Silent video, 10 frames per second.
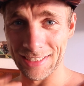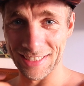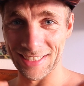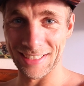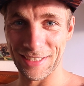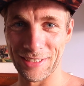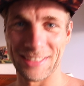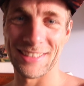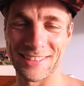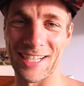Äh,
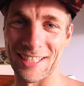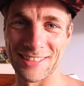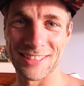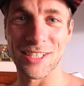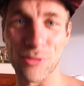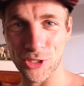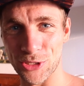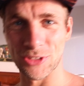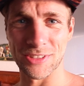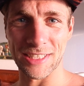ja, ist einfach
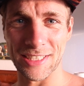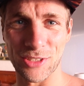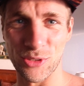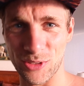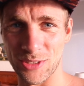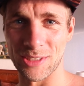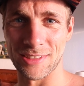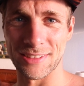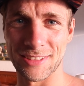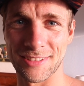schön zu sehen
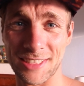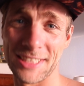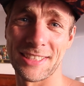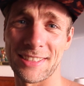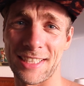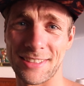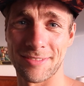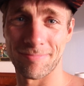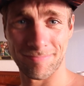und genießt das Rennen.